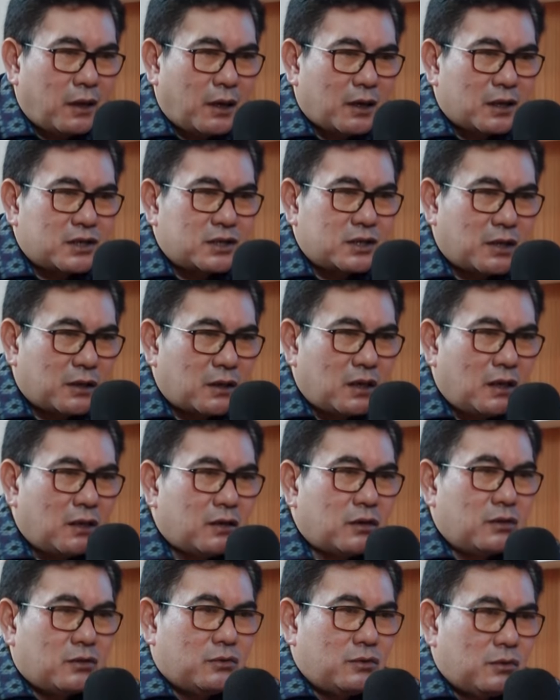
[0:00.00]
action
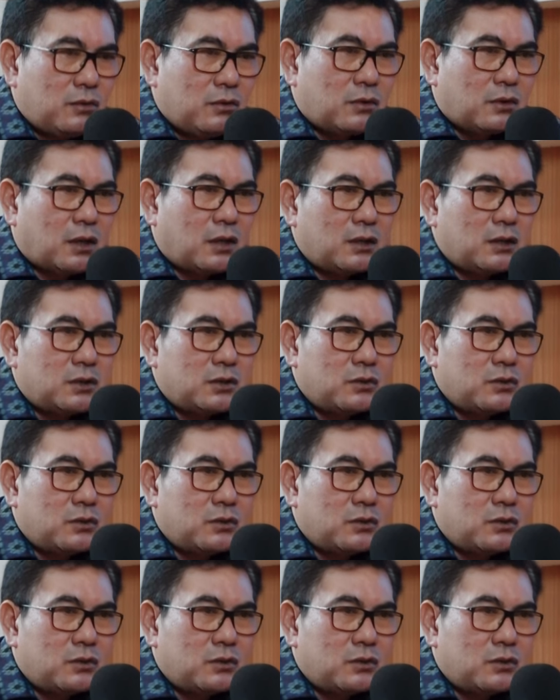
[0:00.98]
itu kan